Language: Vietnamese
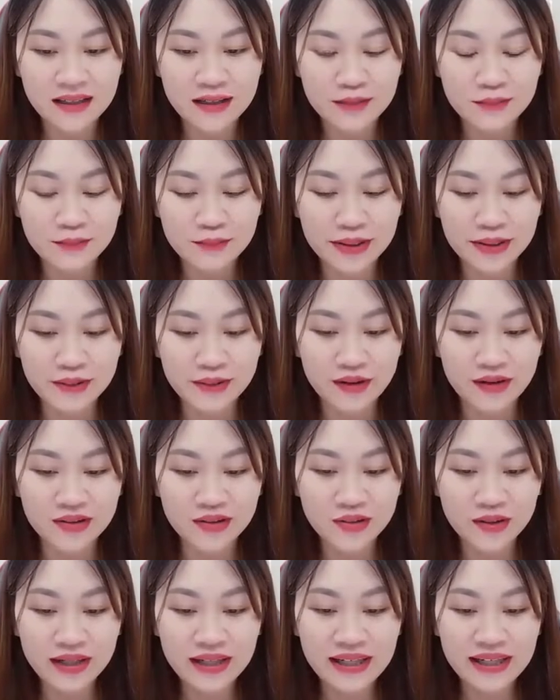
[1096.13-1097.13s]
Mèo
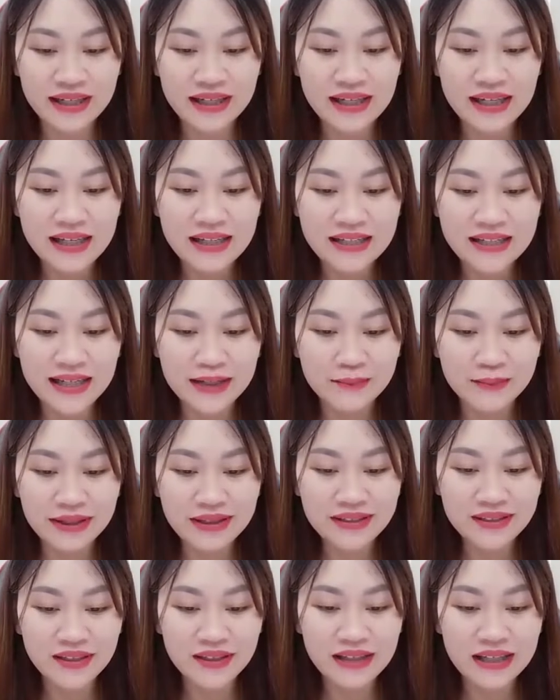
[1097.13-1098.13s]
con xuất hiện, nháy
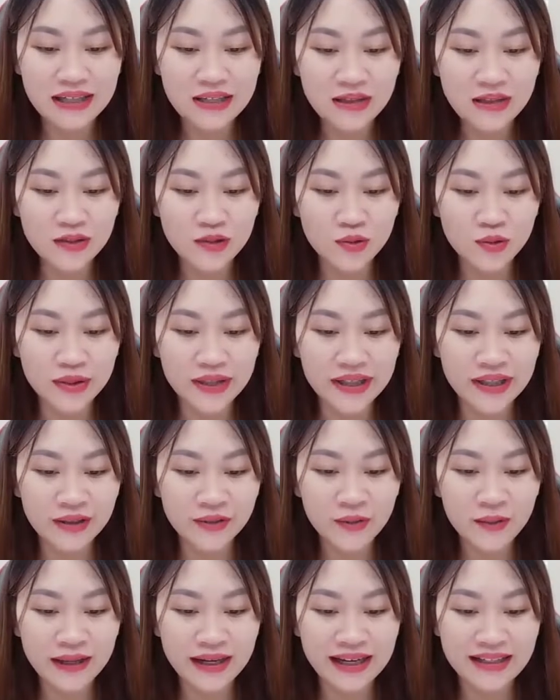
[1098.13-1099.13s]
mắt rời đi sự chú
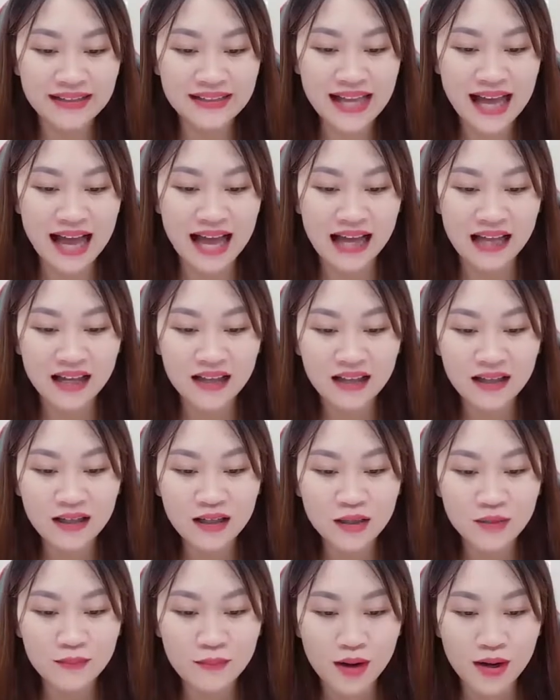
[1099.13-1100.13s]
ý của khán giả,
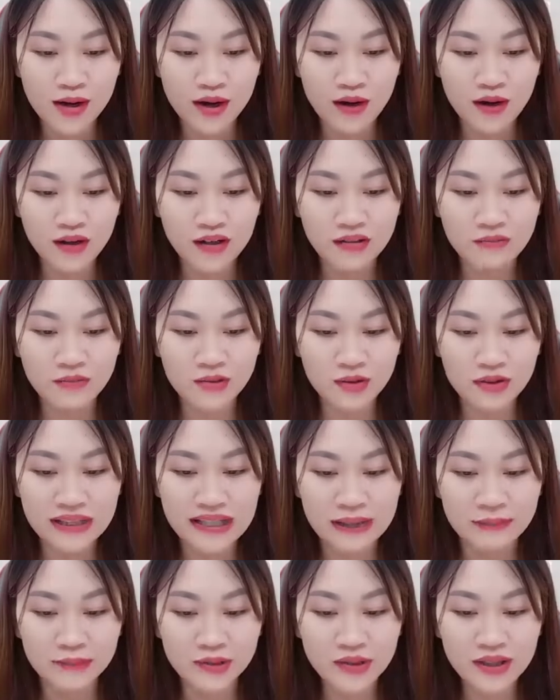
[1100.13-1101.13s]
bọn họ không dối
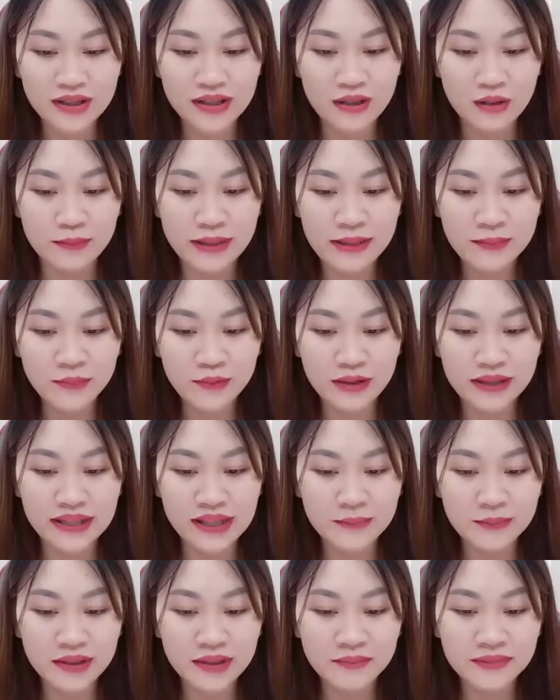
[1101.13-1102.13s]
dám chuyện đầu bếp của
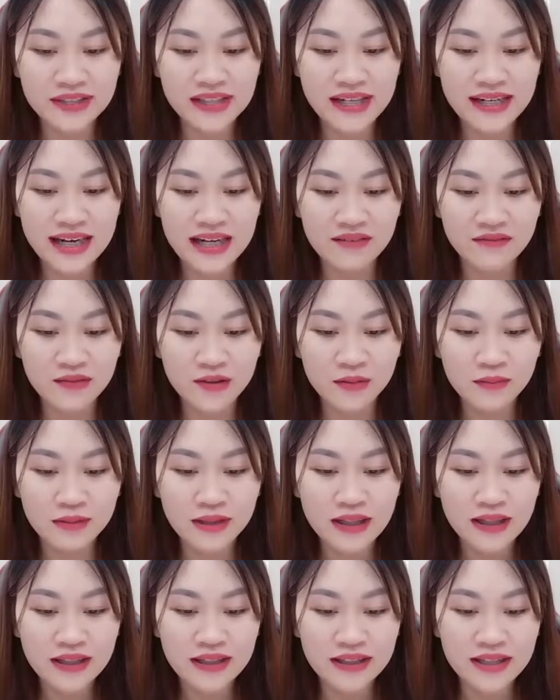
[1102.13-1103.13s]
tiệm cơm chiên hạnh phúc,
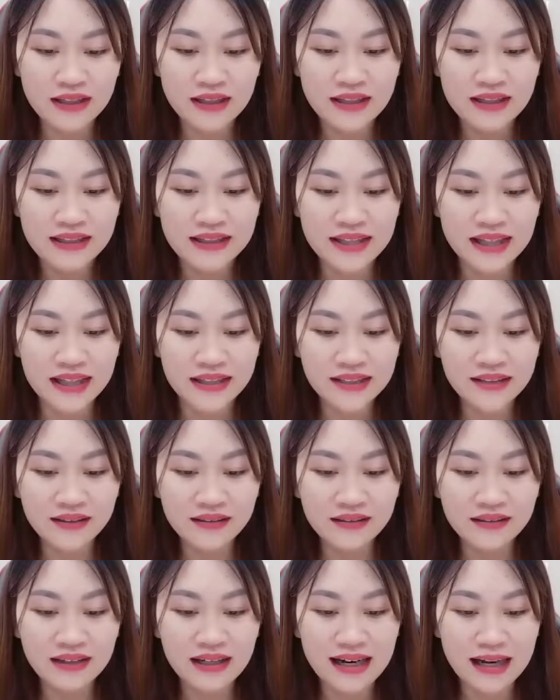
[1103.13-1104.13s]
thế
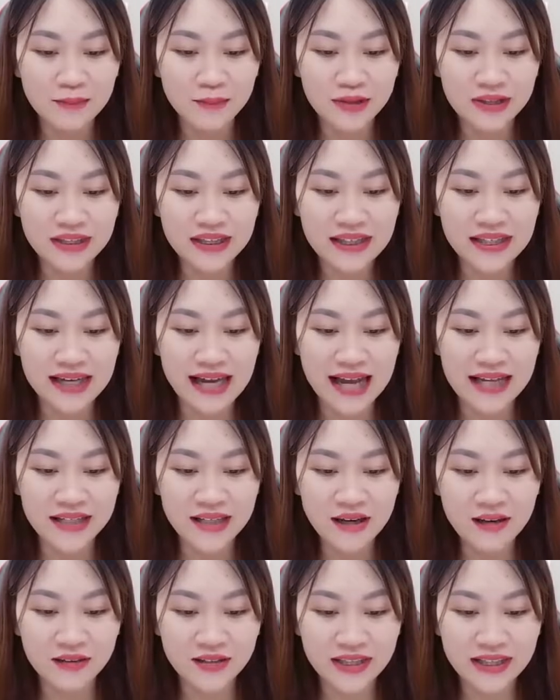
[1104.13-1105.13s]
nhưng là một chị gái
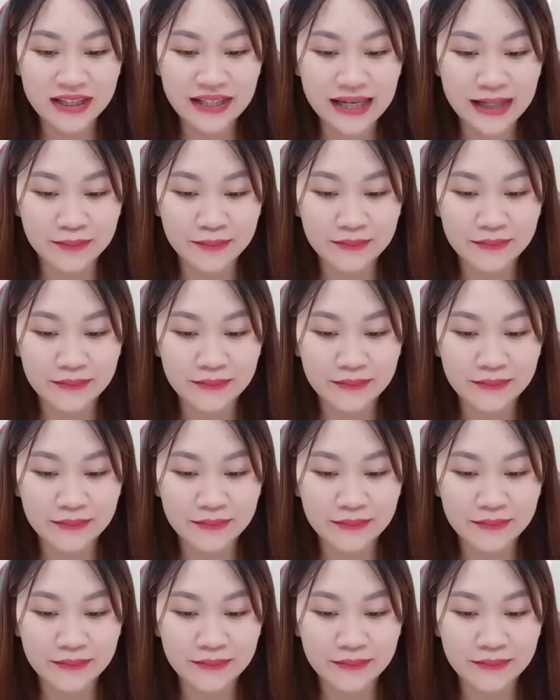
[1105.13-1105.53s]
nhỏ xinh đẹp.